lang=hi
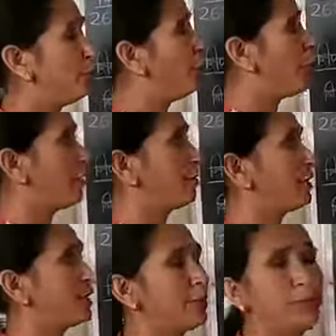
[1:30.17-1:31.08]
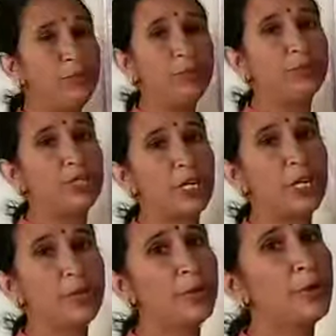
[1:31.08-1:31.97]
मुहावरे या बिंब योजना
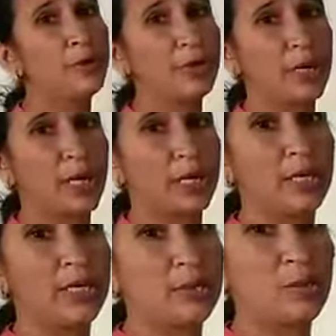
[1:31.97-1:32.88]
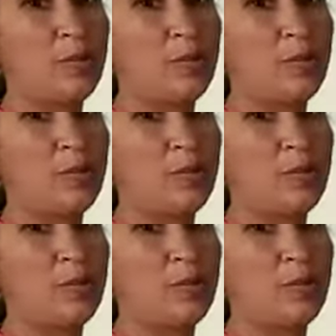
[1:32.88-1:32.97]
का प्रयोग किया है तो